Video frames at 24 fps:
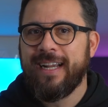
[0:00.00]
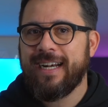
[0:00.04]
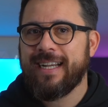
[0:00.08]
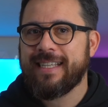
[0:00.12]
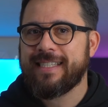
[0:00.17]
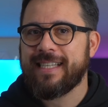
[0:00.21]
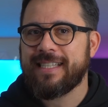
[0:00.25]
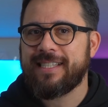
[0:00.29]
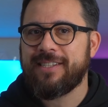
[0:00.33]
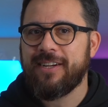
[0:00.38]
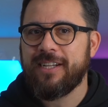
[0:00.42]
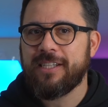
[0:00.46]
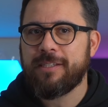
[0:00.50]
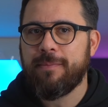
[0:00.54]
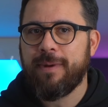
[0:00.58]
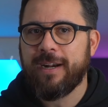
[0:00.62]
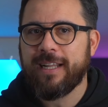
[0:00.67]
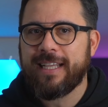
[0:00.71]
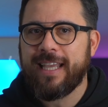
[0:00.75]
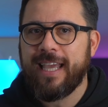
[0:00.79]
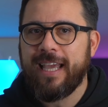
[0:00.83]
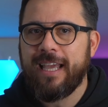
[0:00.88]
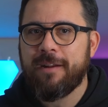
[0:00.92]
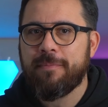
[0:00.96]
La stazione
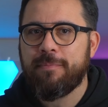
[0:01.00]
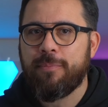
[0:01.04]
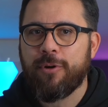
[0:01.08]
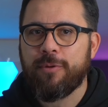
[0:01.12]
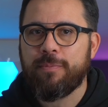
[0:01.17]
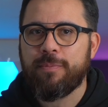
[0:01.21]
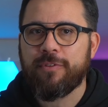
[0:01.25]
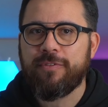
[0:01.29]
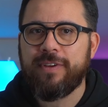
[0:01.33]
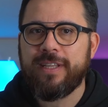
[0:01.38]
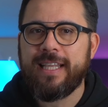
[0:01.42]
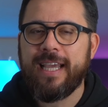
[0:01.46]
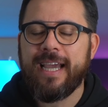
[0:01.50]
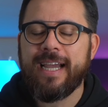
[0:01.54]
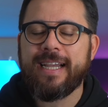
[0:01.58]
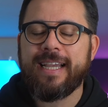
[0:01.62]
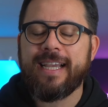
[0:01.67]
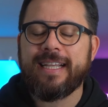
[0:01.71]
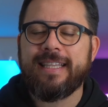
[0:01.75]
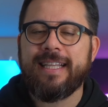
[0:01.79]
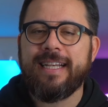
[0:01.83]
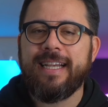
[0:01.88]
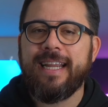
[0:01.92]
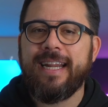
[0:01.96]
Smart Care poi provvede anche
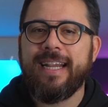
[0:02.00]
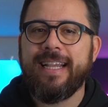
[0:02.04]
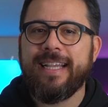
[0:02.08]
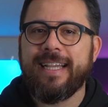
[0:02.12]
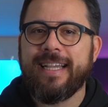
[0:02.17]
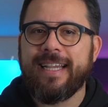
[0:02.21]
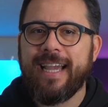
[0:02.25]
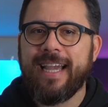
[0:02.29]
a tenere in